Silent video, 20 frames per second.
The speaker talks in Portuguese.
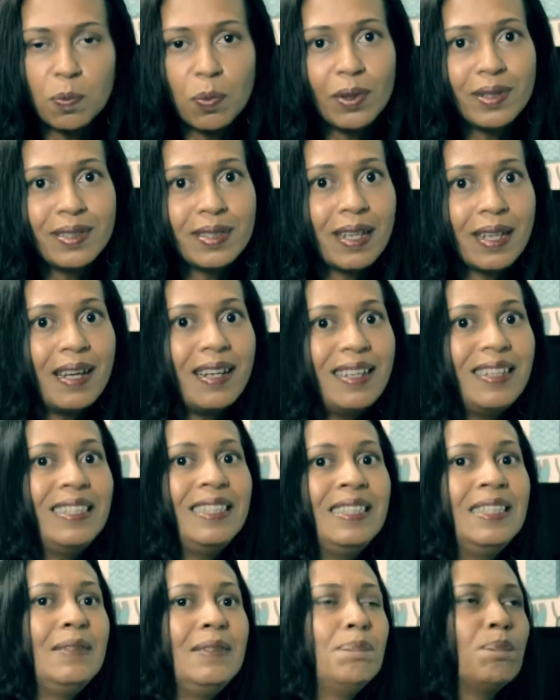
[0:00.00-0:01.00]
pois é
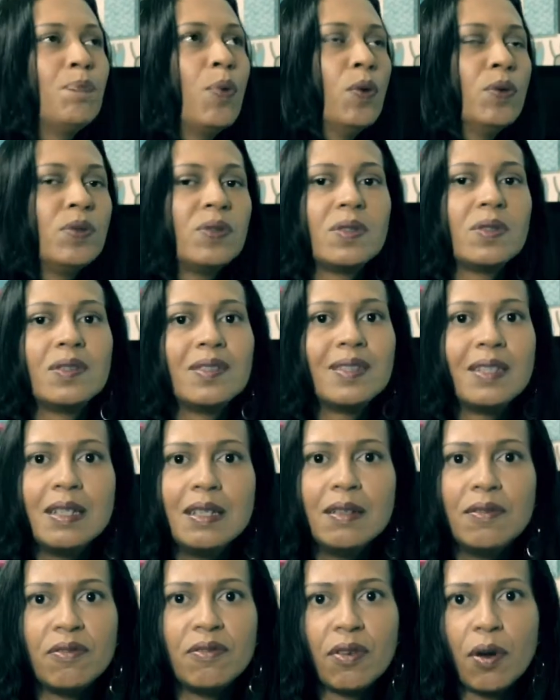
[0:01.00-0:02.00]

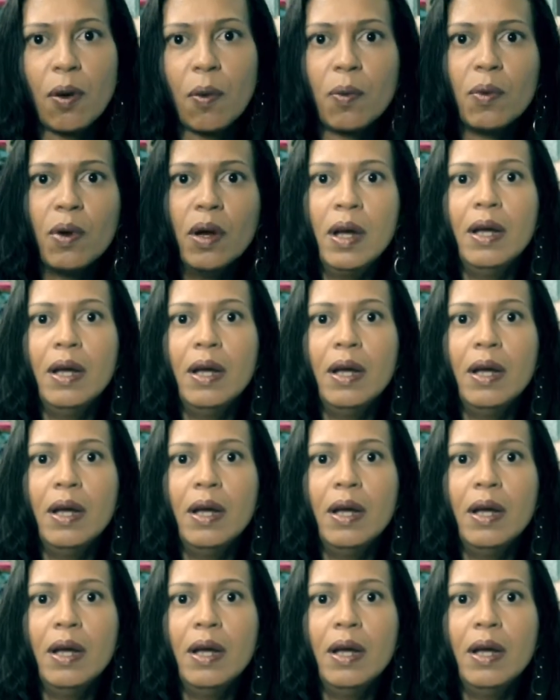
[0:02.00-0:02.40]
impossível,